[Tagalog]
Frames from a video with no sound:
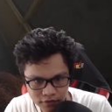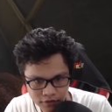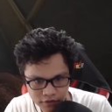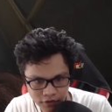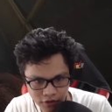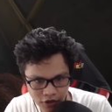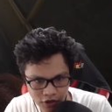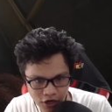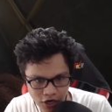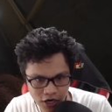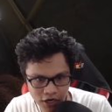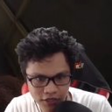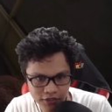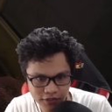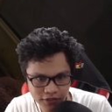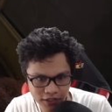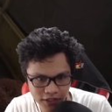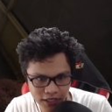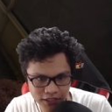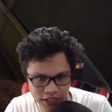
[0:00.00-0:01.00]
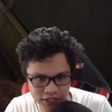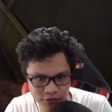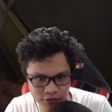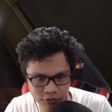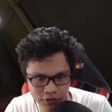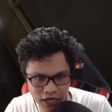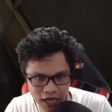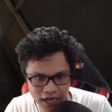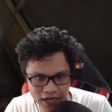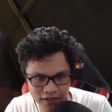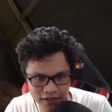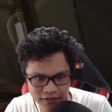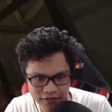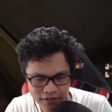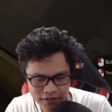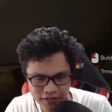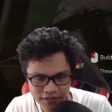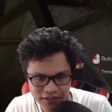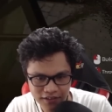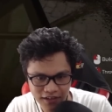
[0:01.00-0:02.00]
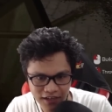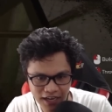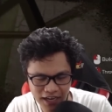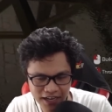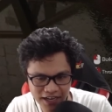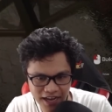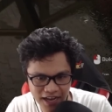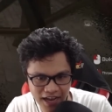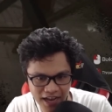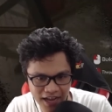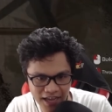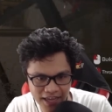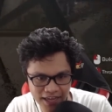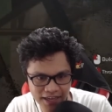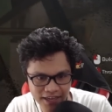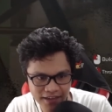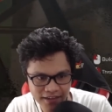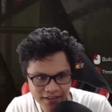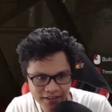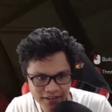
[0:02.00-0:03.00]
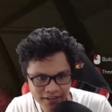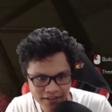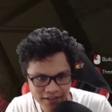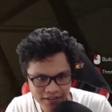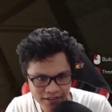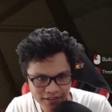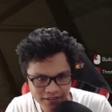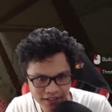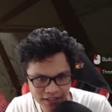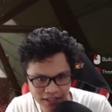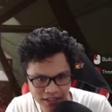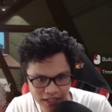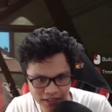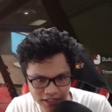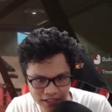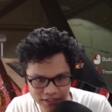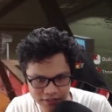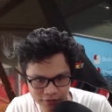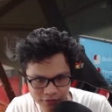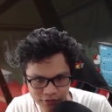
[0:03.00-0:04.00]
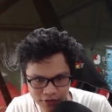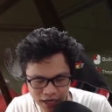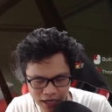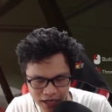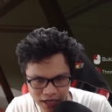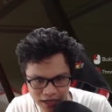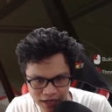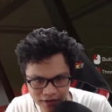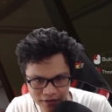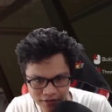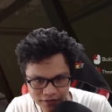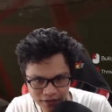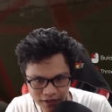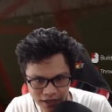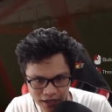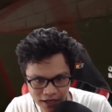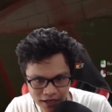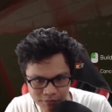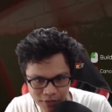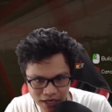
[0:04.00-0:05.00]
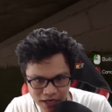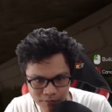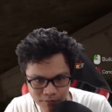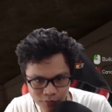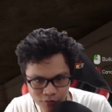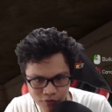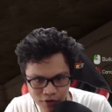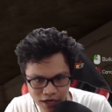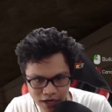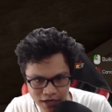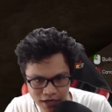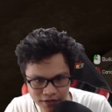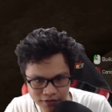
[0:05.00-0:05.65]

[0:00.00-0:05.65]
Oh, nanatay suga. Aray. Nanatay suga. Ha, makabuang